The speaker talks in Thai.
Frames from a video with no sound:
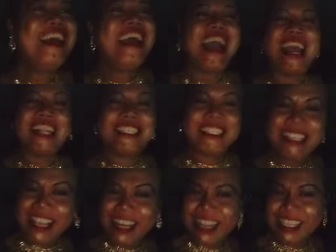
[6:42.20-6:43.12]
อาจจะยิง
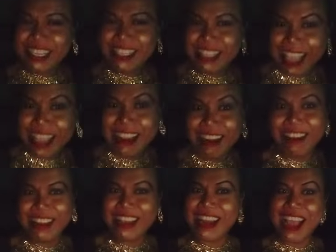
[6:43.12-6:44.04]
ดิฉันทิ้งเลยก็
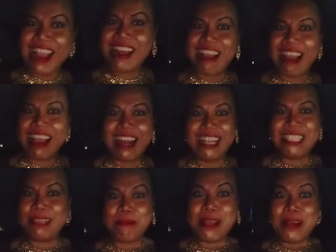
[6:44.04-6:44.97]
ได้นะคะ ใครจะ
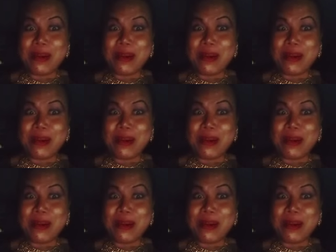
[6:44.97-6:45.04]
ไม่ร